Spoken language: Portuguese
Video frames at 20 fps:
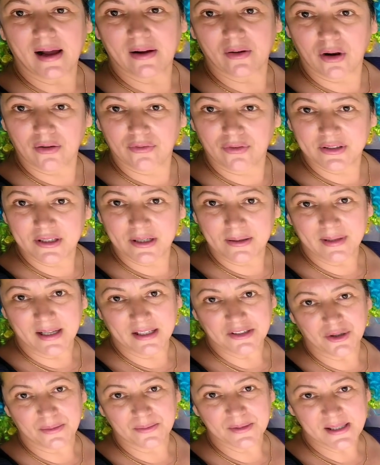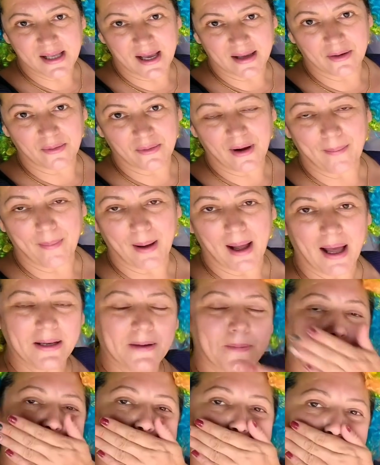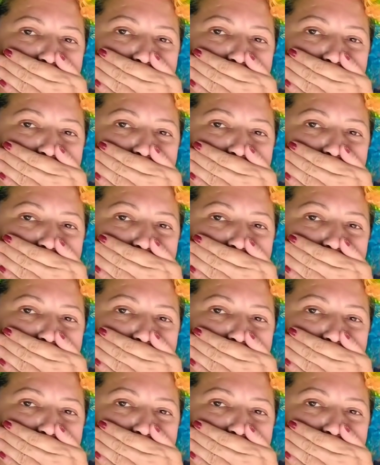Agora eu vou terminar de almoçar aqui com a Mari.